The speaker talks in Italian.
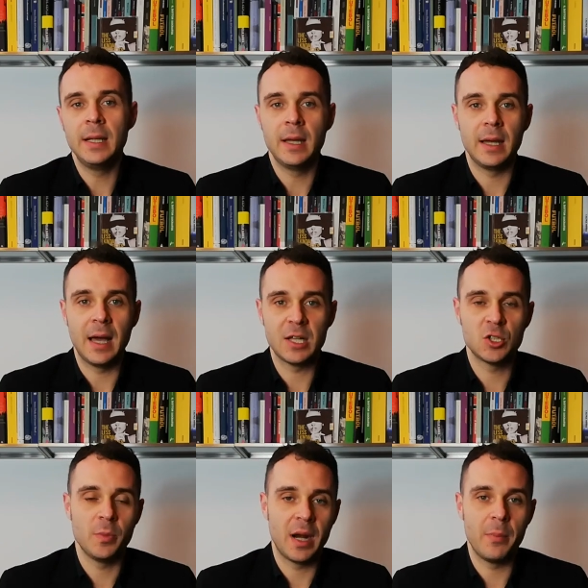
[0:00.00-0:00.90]
eh,
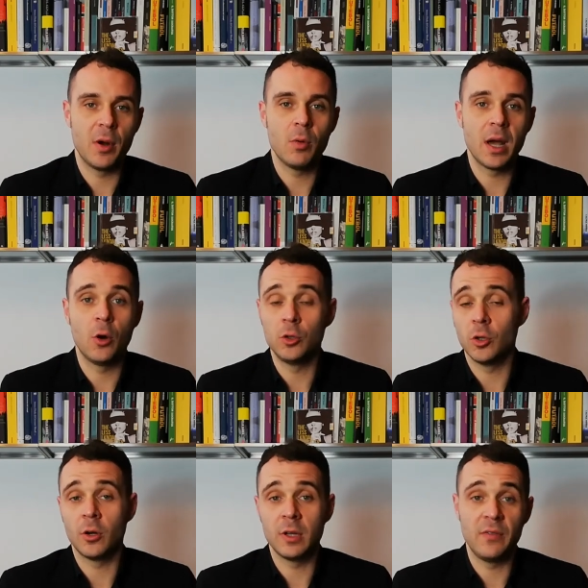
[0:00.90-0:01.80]
assumerebbero un
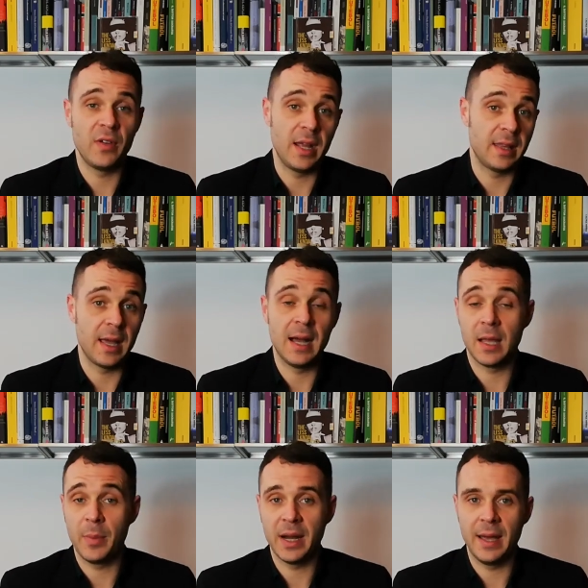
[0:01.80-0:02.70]
contorno differente,
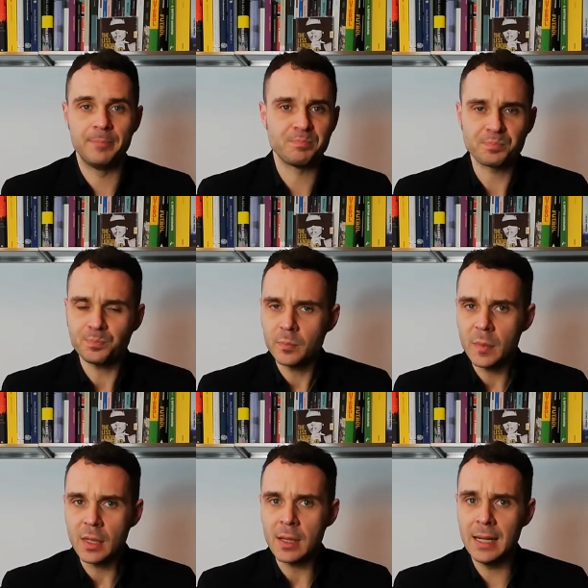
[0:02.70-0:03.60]
anche perché
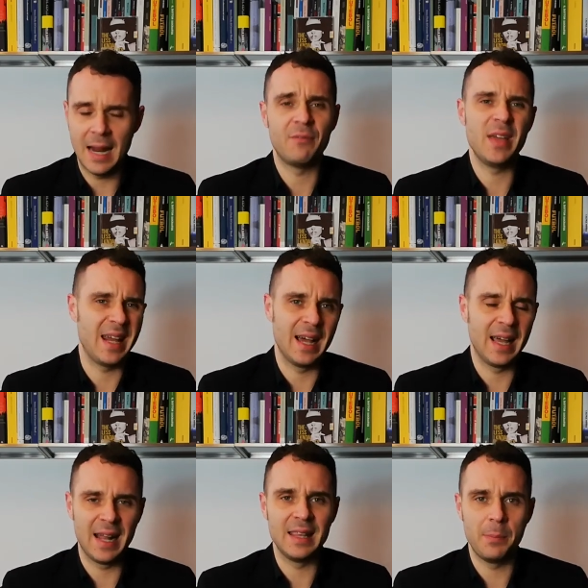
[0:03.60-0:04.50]
la vera
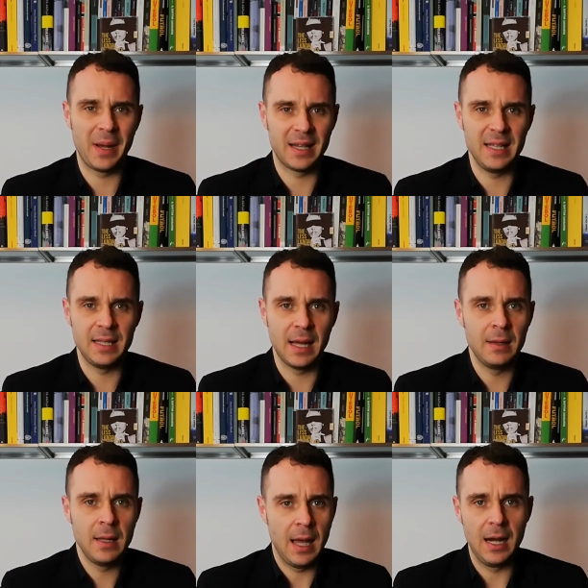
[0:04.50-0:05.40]
grande partita
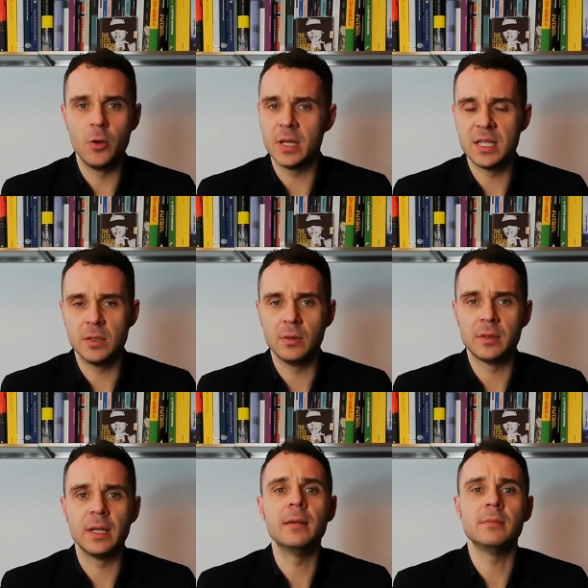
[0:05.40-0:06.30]

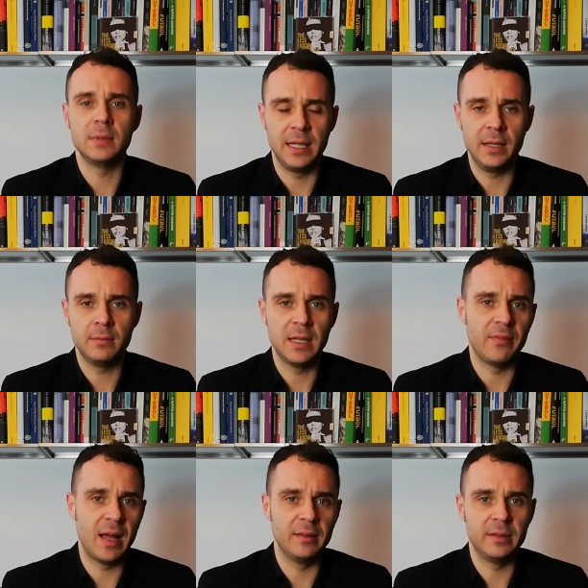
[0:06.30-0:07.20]
all'orizzonte, lì
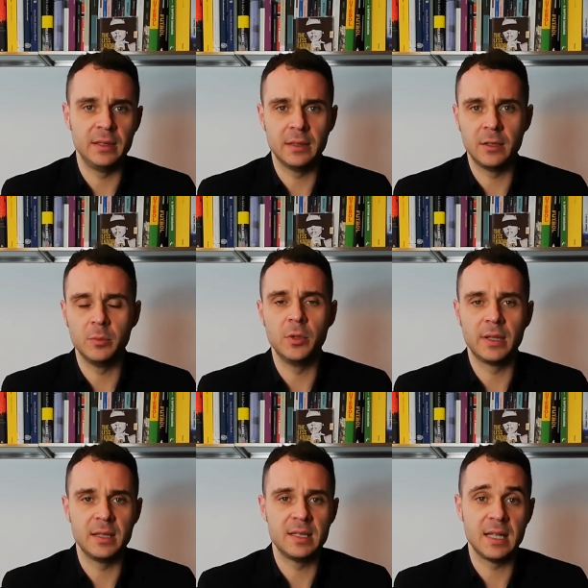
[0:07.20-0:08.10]
davanti, a non
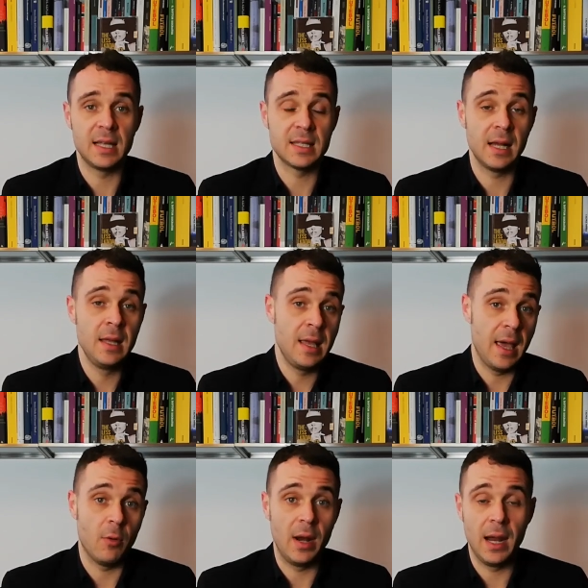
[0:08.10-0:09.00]
molta distanza,
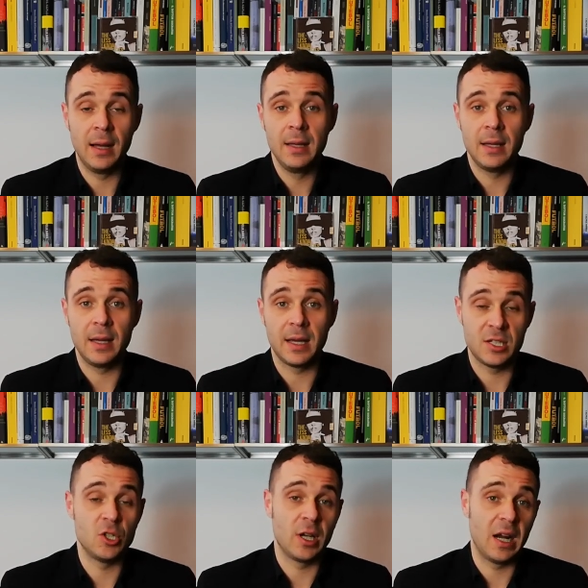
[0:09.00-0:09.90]
è quella eh, che
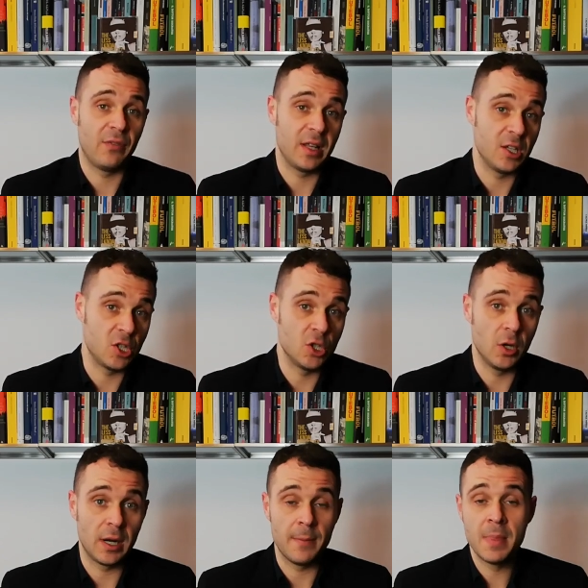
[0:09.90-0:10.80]
si giocherà fra dieci
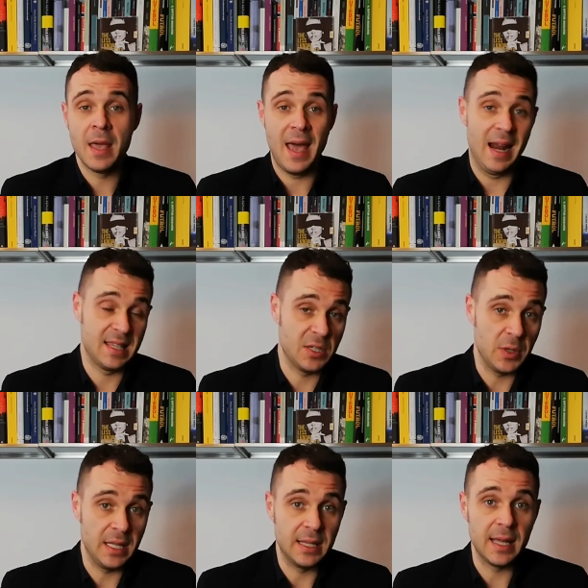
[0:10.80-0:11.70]
giorni, è
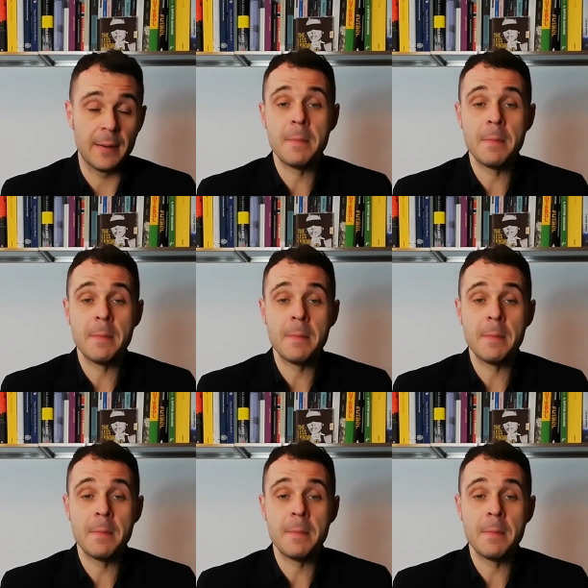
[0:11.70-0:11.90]
Lazio-Inter.